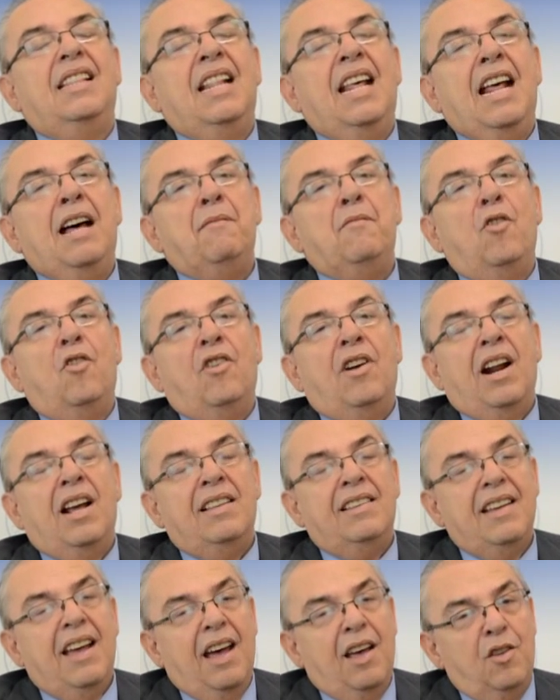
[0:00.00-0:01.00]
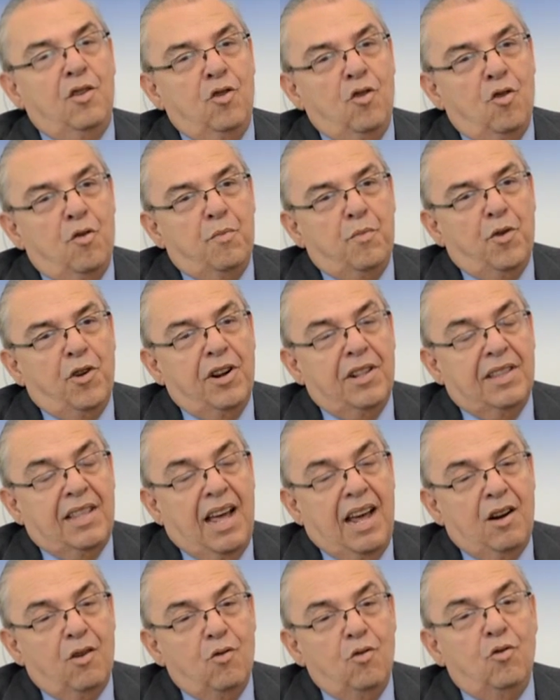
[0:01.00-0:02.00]
Le damos gracias a Dios por
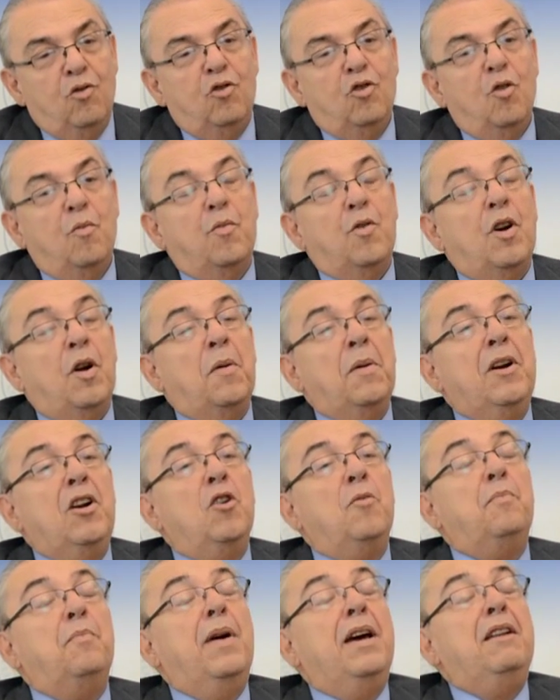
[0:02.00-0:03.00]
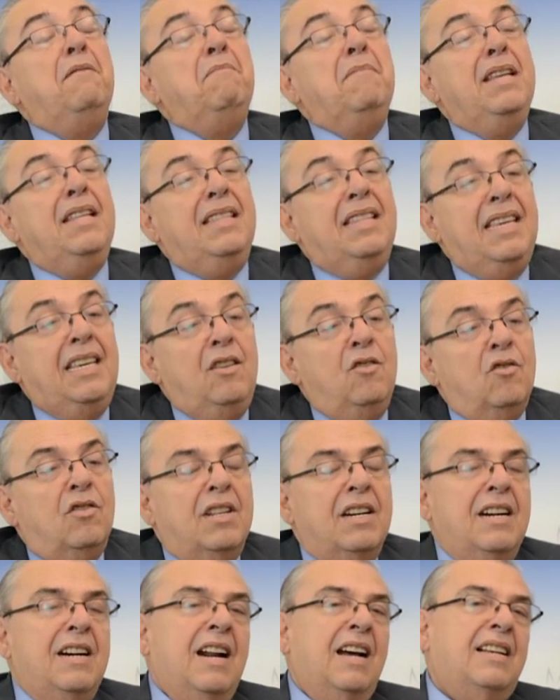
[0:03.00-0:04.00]
estar juntos, por habernos
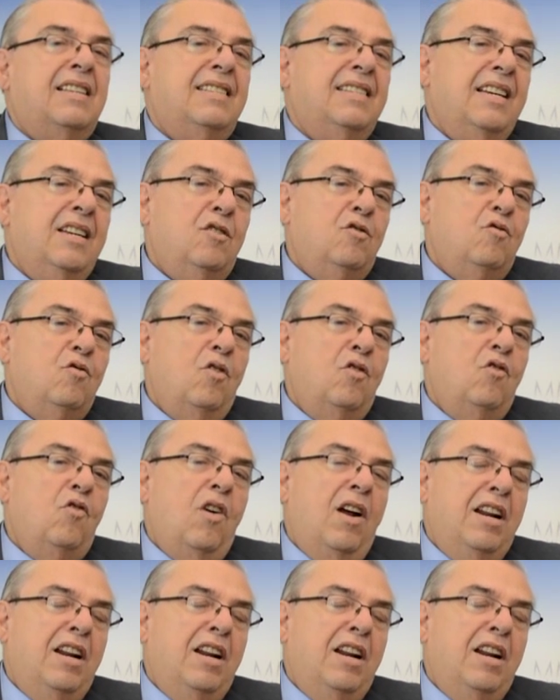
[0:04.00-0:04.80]
permitido tener acceso a